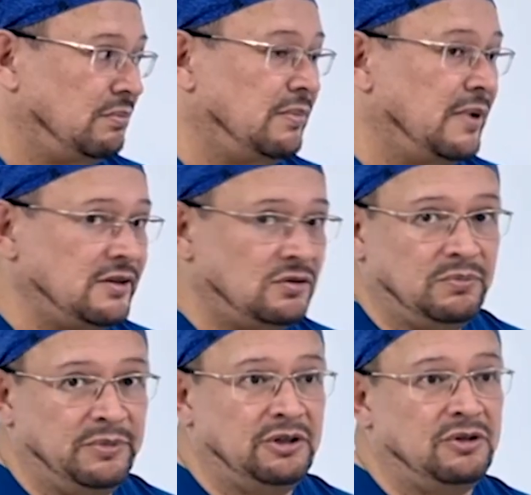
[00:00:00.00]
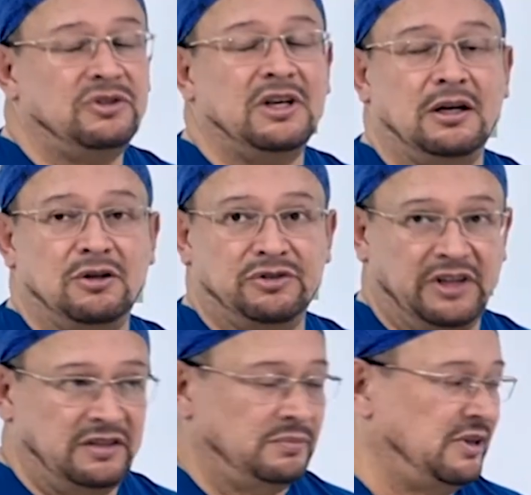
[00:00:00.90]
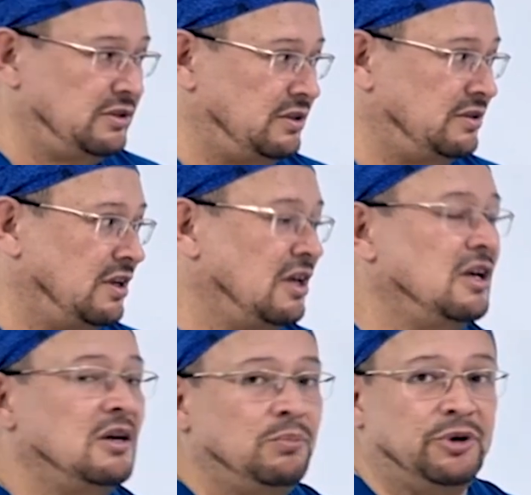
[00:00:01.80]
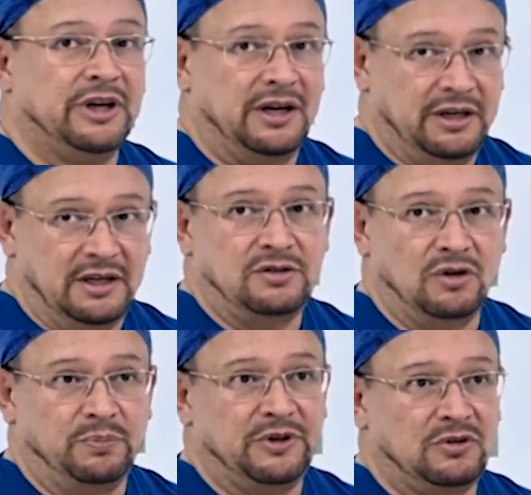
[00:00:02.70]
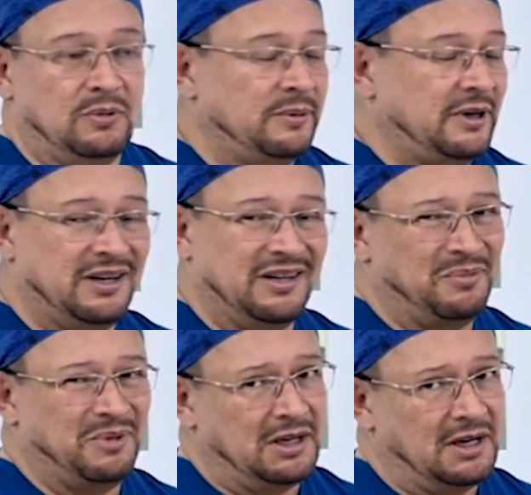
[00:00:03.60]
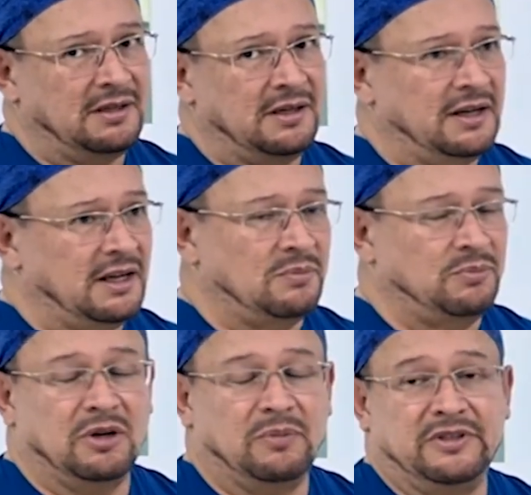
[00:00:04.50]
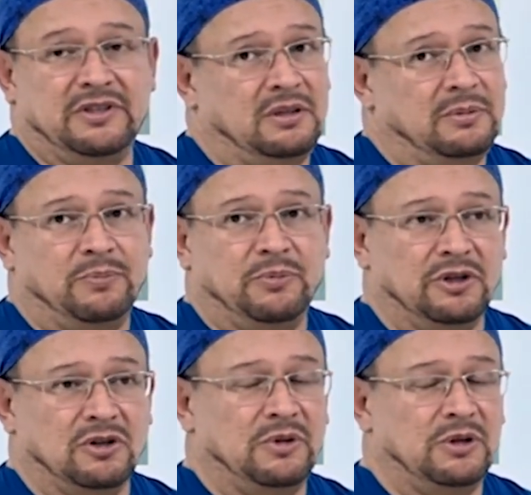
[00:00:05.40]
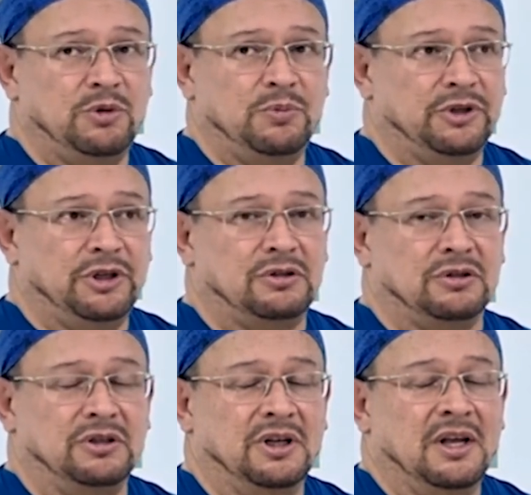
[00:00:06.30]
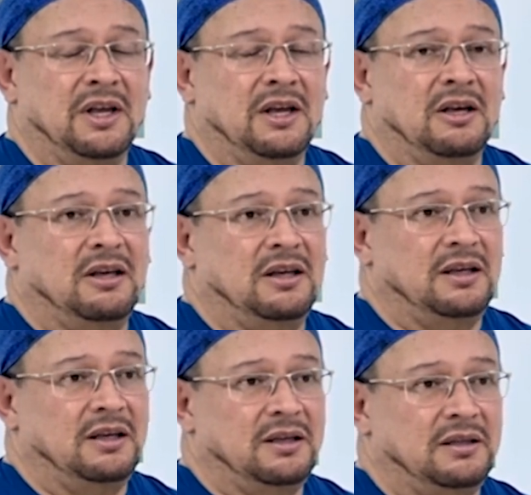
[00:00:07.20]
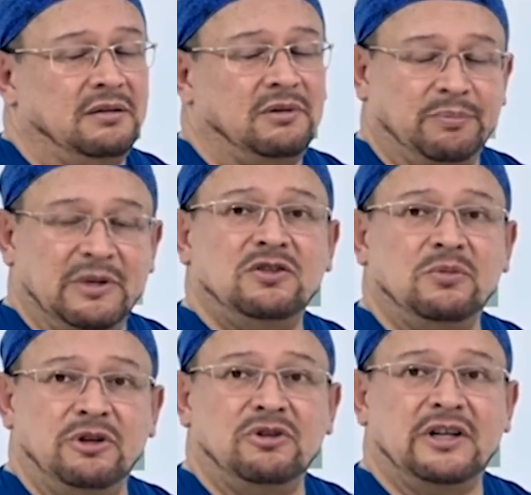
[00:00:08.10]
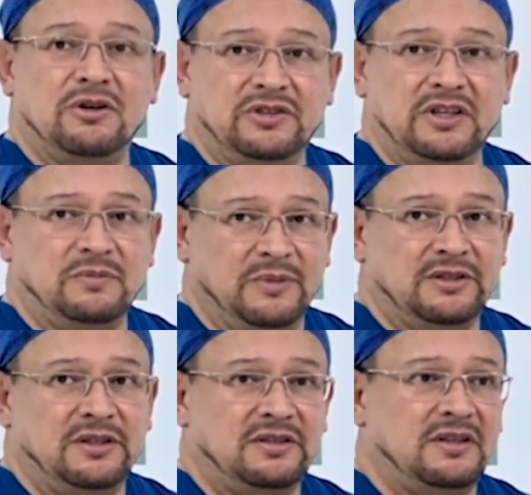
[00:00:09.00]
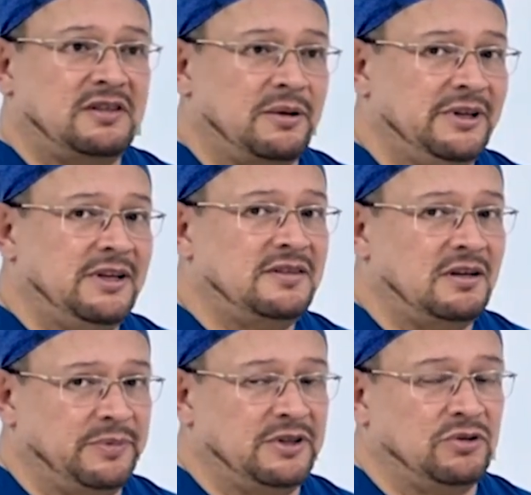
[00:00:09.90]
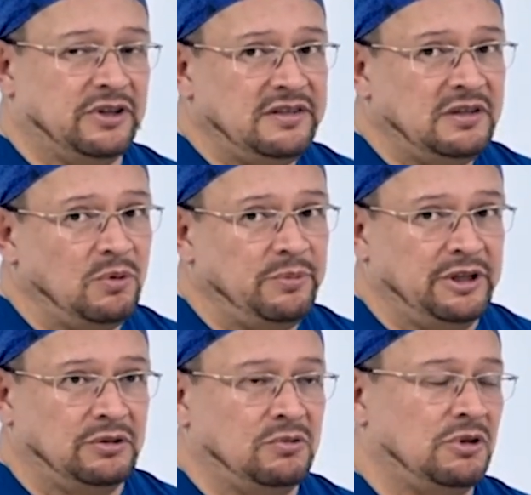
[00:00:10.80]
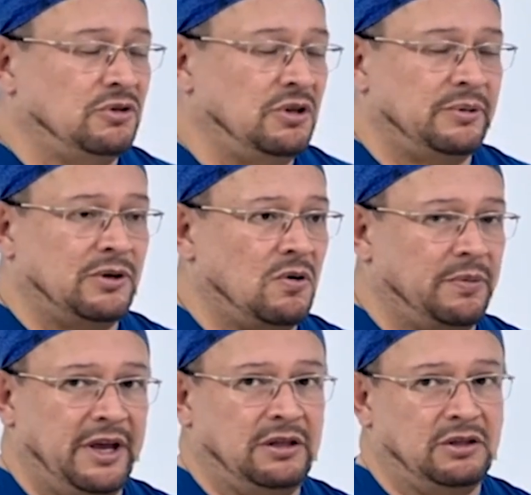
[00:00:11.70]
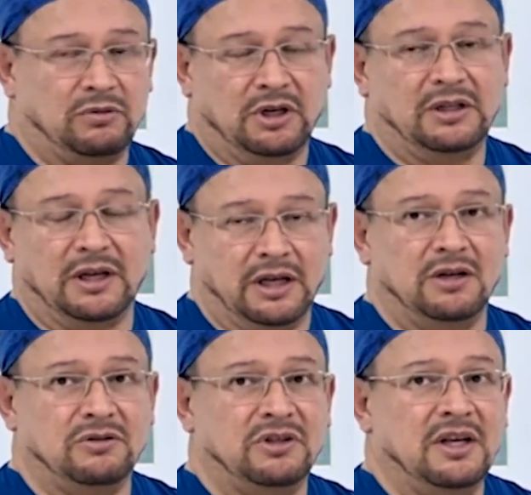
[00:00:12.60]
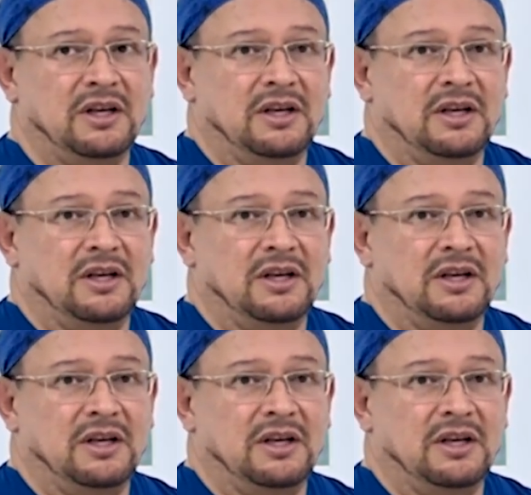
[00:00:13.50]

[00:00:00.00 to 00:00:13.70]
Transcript: más o menos a los seis meses porque al inicio el peso va a bajar de manera acelerada porque el paciente va a poder comer muy poquito y más o menos a los seis meses se estabiliza el peso. En ese momento, cuando yo bajo 20 o 30 kilos